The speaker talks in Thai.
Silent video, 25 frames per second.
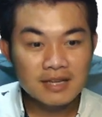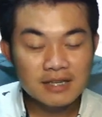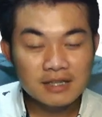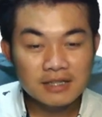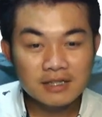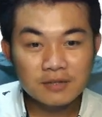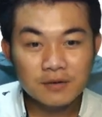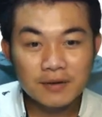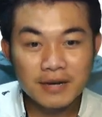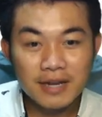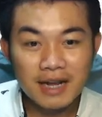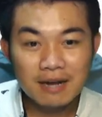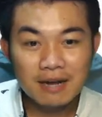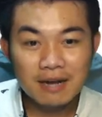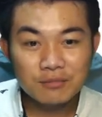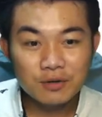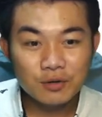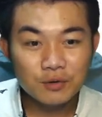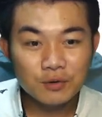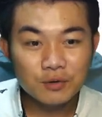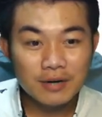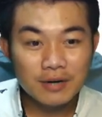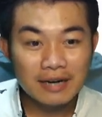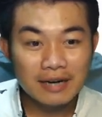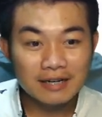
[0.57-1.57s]
สวัสดีครับทุก
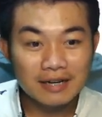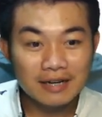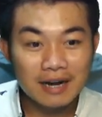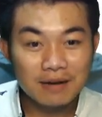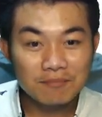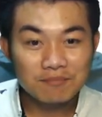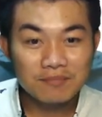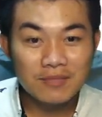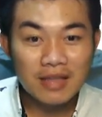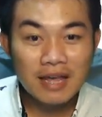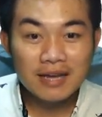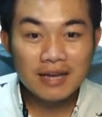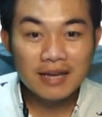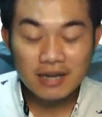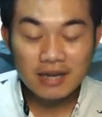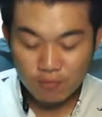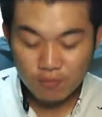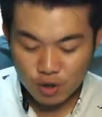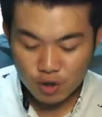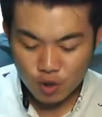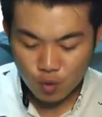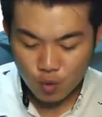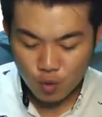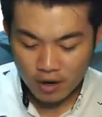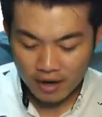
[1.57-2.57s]
ทุกท่านครับ เดี๋ยว
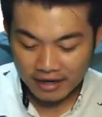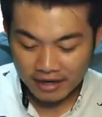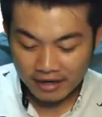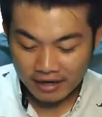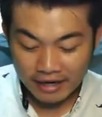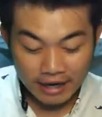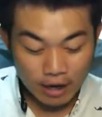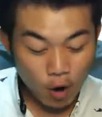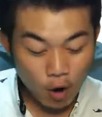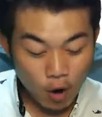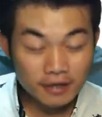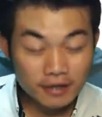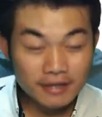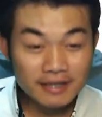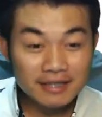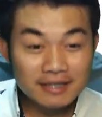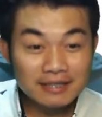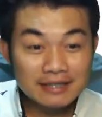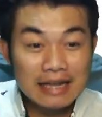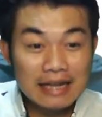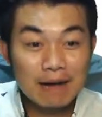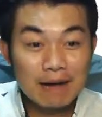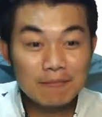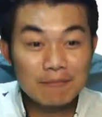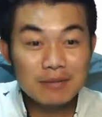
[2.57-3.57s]
มาดูกันในข้อที่
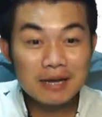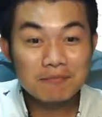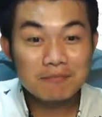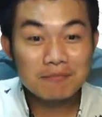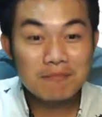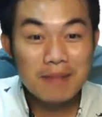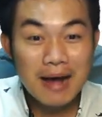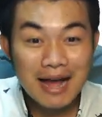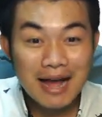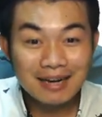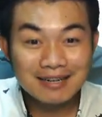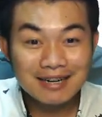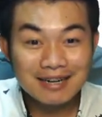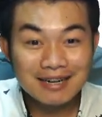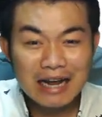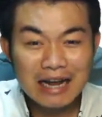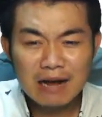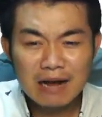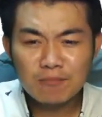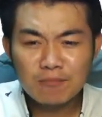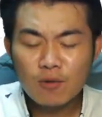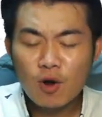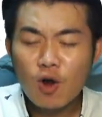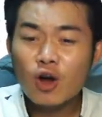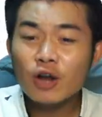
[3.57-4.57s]
3 กันบ้างนะครับ
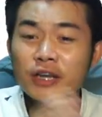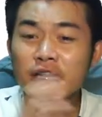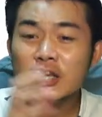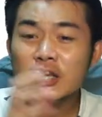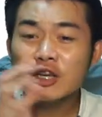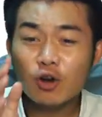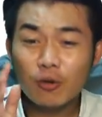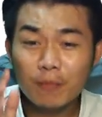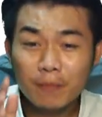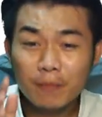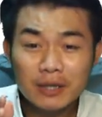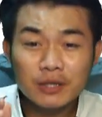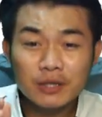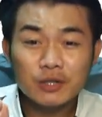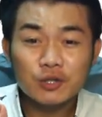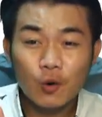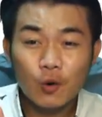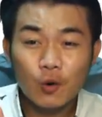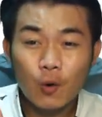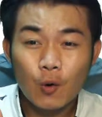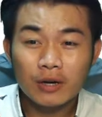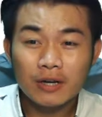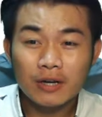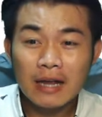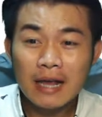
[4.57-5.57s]
ข้อนี้ก็เป็นโจ
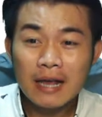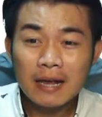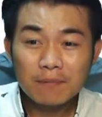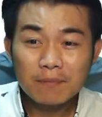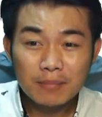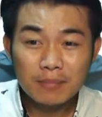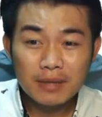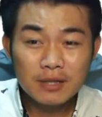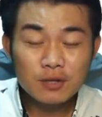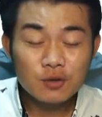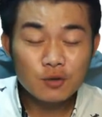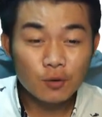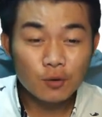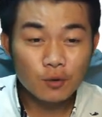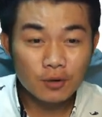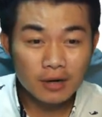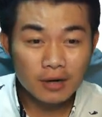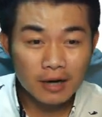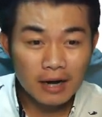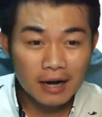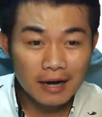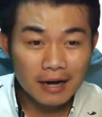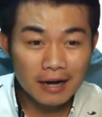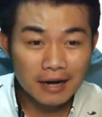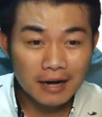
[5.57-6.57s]
ทย์เป็นโจทย์
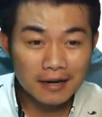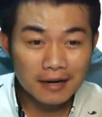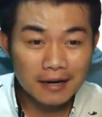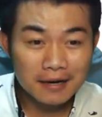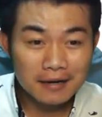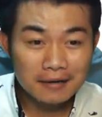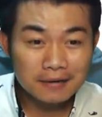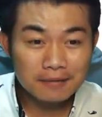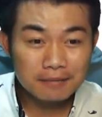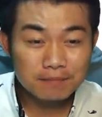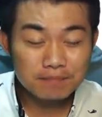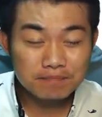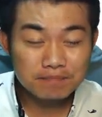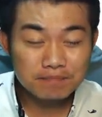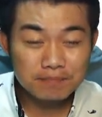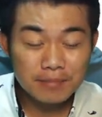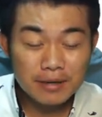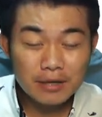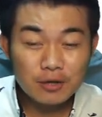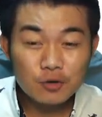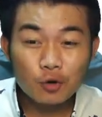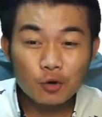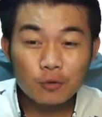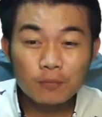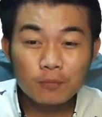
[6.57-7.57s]
อ่าเป็น
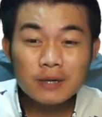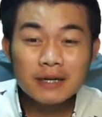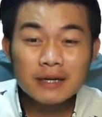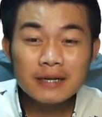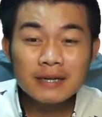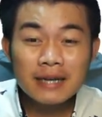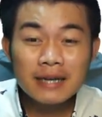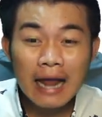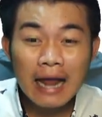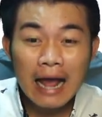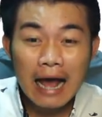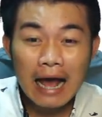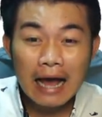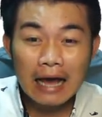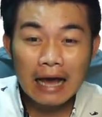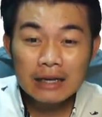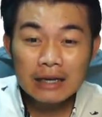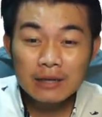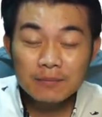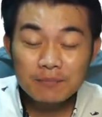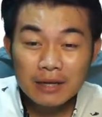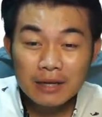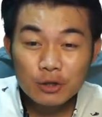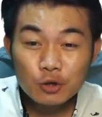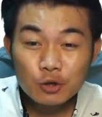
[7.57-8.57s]
โจทย์พื้นฐาน
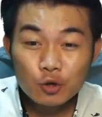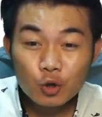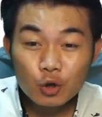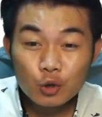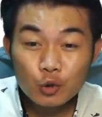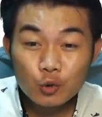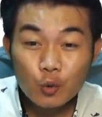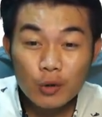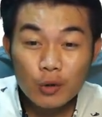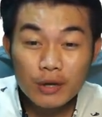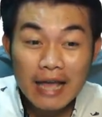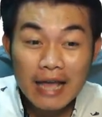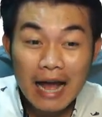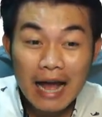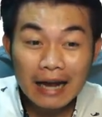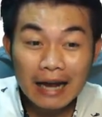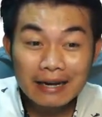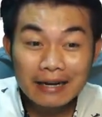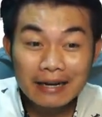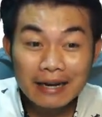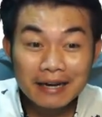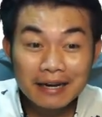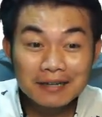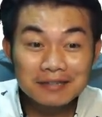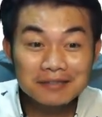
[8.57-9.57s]
เป็นโจทย์ตัวอย่างใน
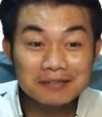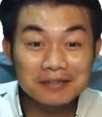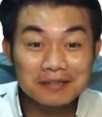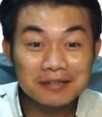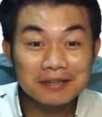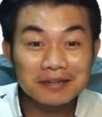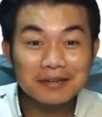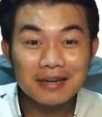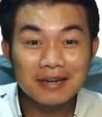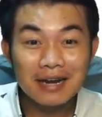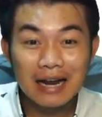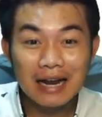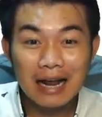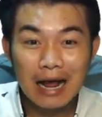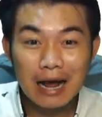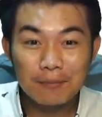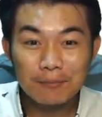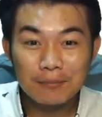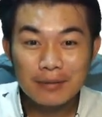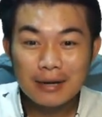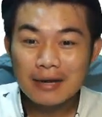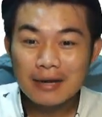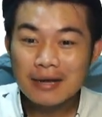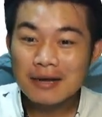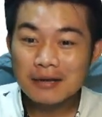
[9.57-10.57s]
หนังสือนะครับ
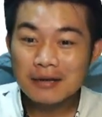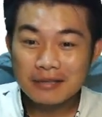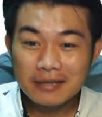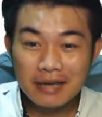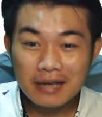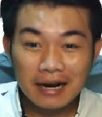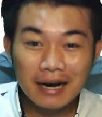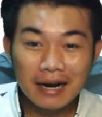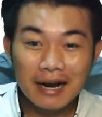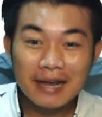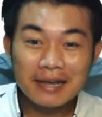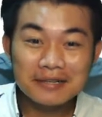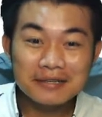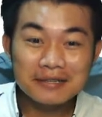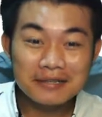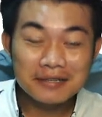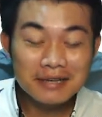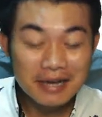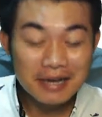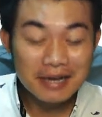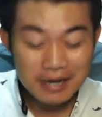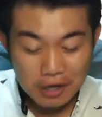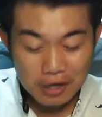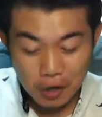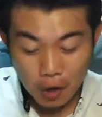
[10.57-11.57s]
ยังไงเสีย
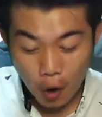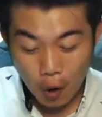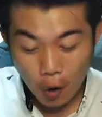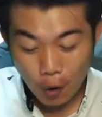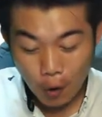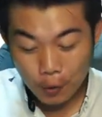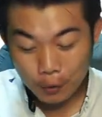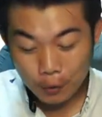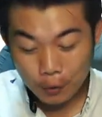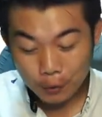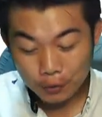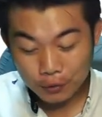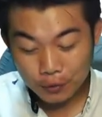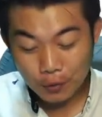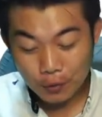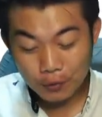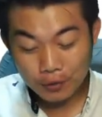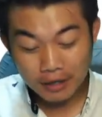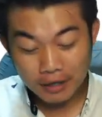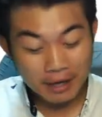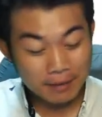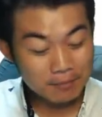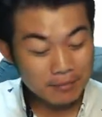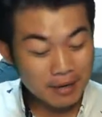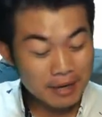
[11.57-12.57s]
ก็คงต้อง
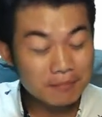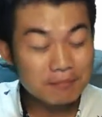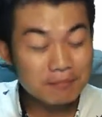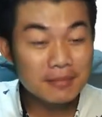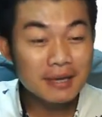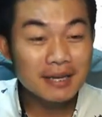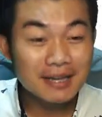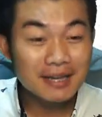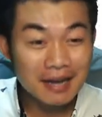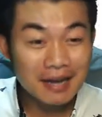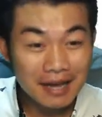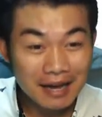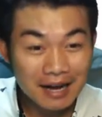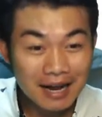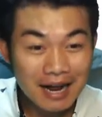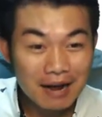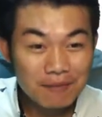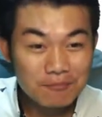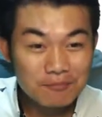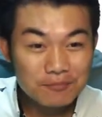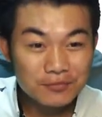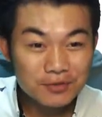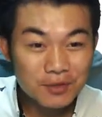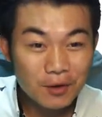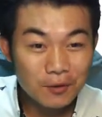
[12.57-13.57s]
เก็บให้มิดแหละครับ
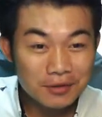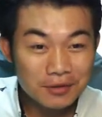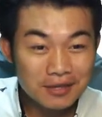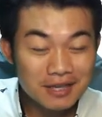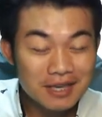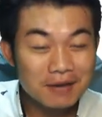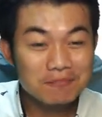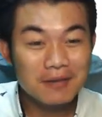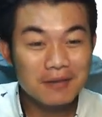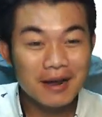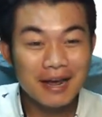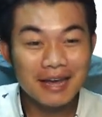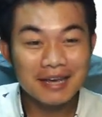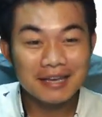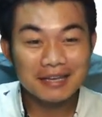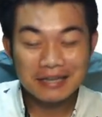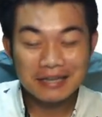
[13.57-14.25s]
ต้องเหยียบให้